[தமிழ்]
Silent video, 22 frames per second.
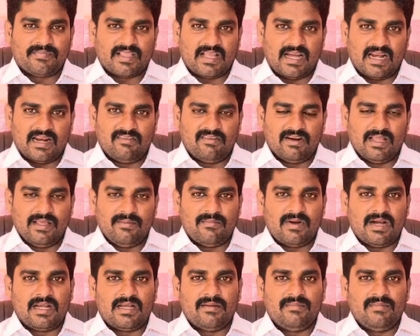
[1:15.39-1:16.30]
கணவனை
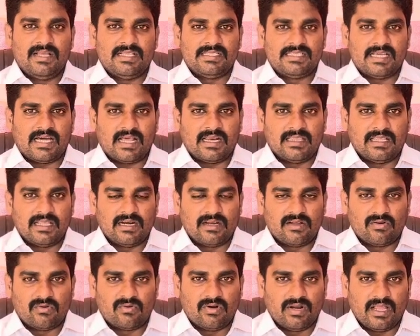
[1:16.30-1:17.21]
மட்டுமே
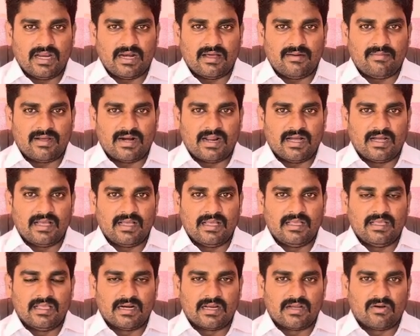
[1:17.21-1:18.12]
சார்ந்திருக்கக்கூடிய நபராக
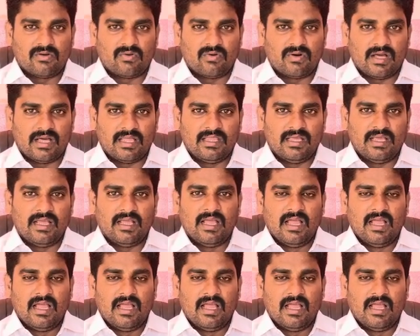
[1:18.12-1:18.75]
இருக்கக்கூடாது